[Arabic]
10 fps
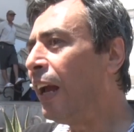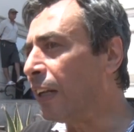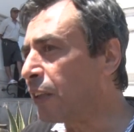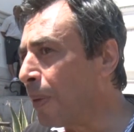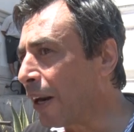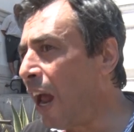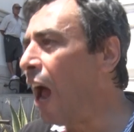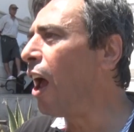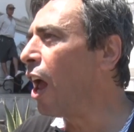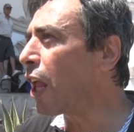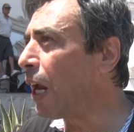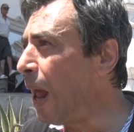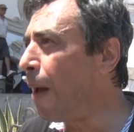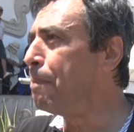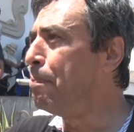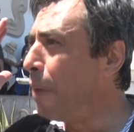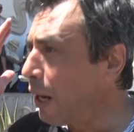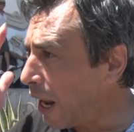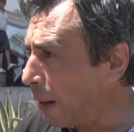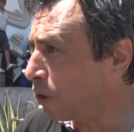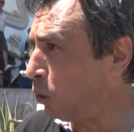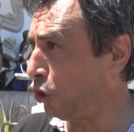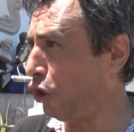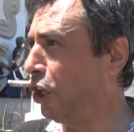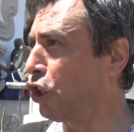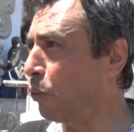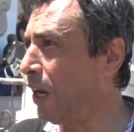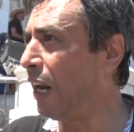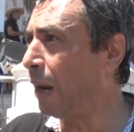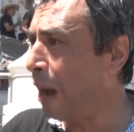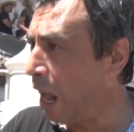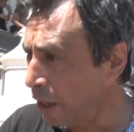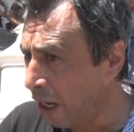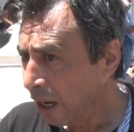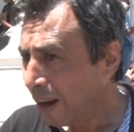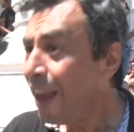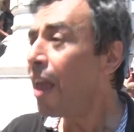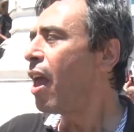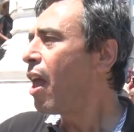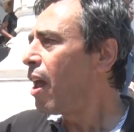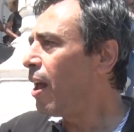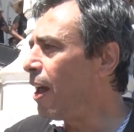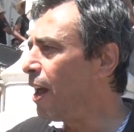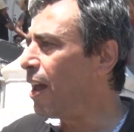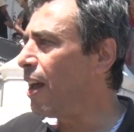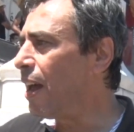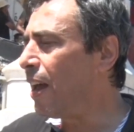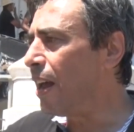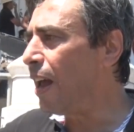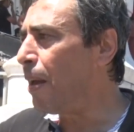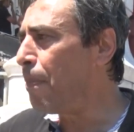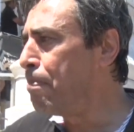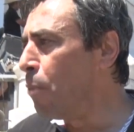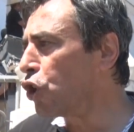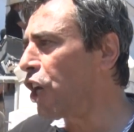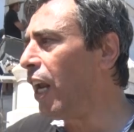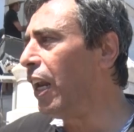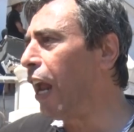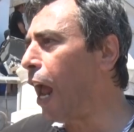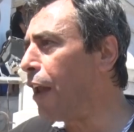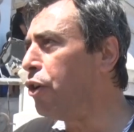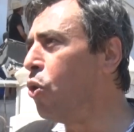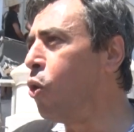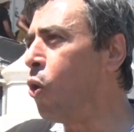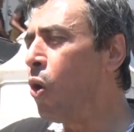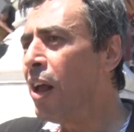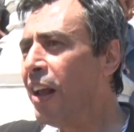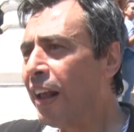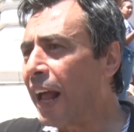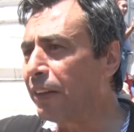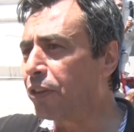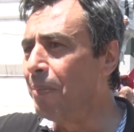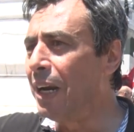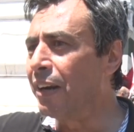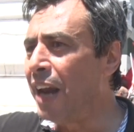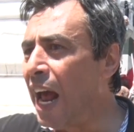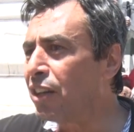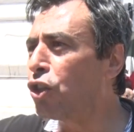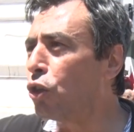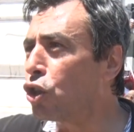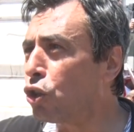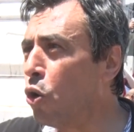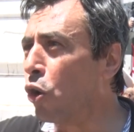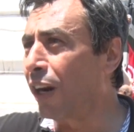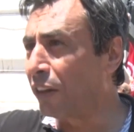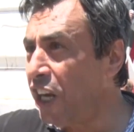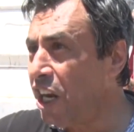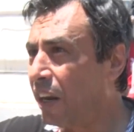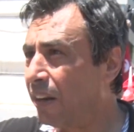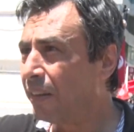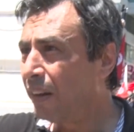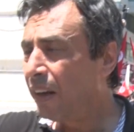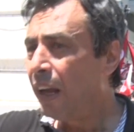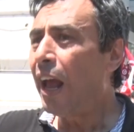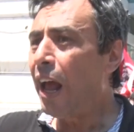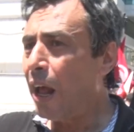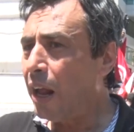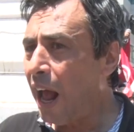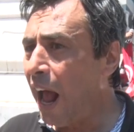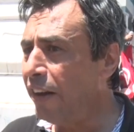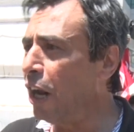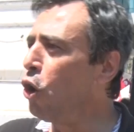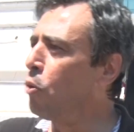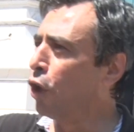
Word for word: اعتبرناه انقلاب من 25 جويلية الماضي مش آه، مشي لأنه قدم للناس دستور رديء احنا اليوم